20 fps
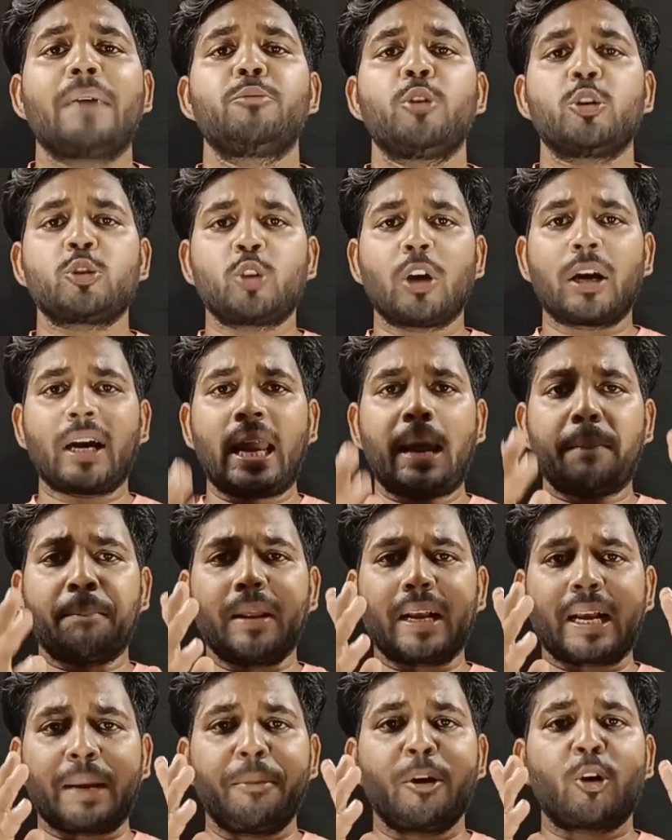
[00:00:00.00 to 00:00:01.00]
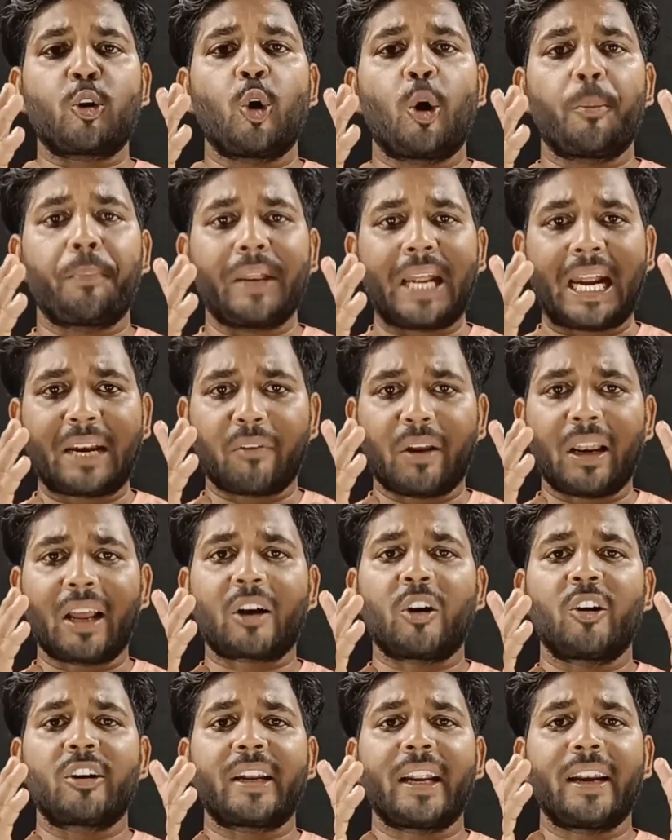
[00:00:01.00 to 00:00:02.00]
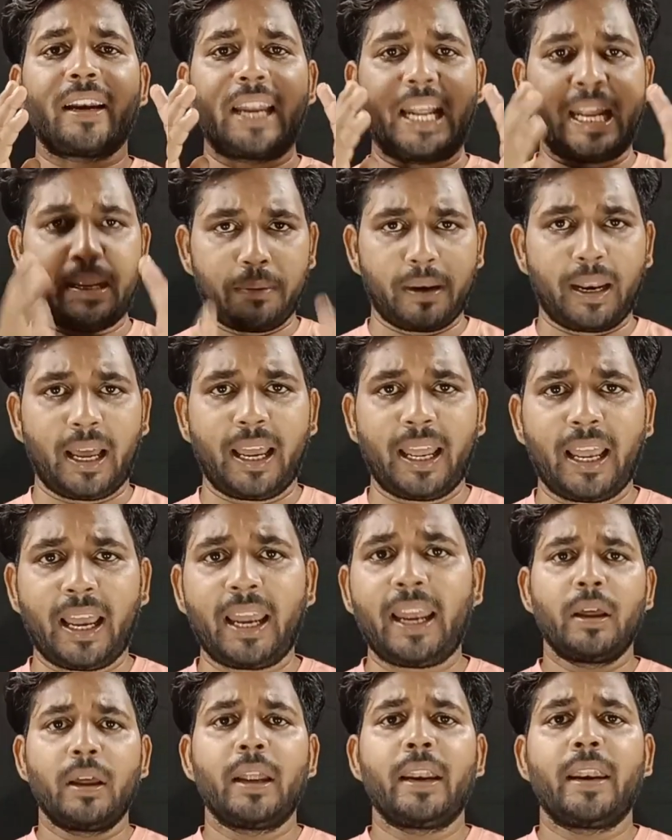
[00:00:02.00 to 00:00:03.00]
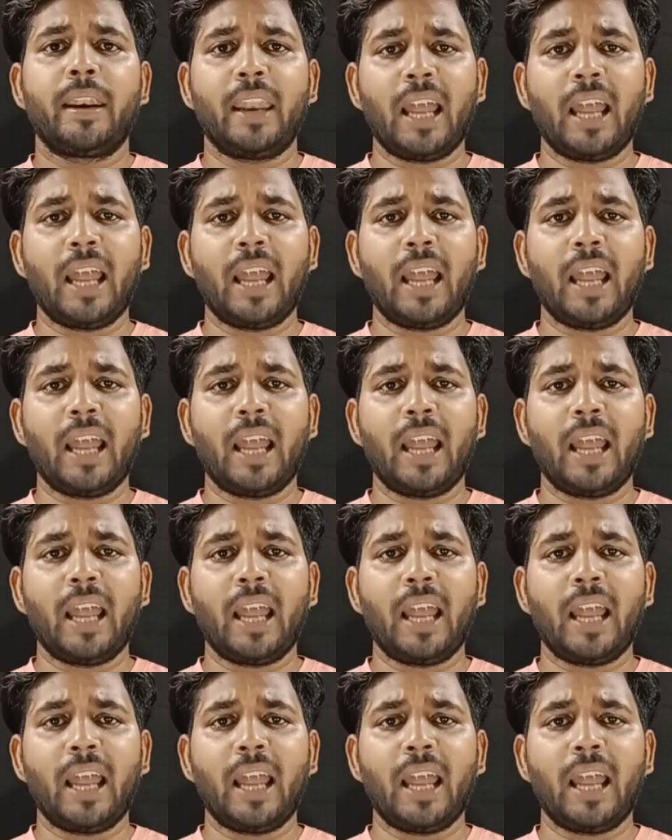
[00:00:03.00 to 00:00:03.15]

अब दोस्तों अगर आपने कभी कॉपीराइट वाला कंटेंट नहीं बनाया है